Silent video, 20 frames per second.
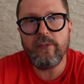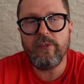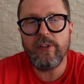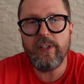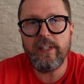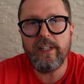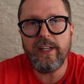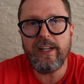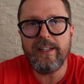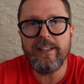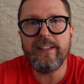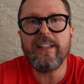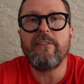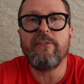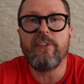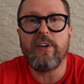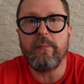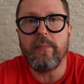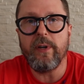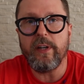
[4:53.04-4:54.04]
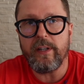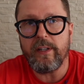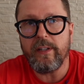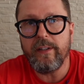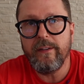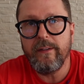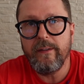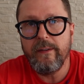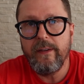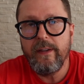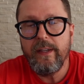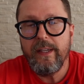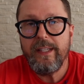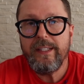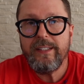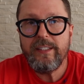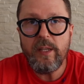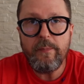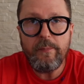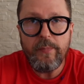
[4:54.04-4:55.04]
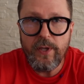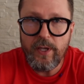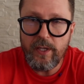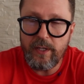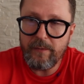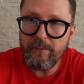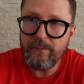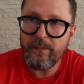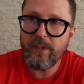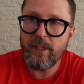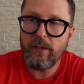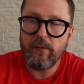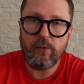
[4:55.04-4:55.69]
повлияли на выборы – Теперь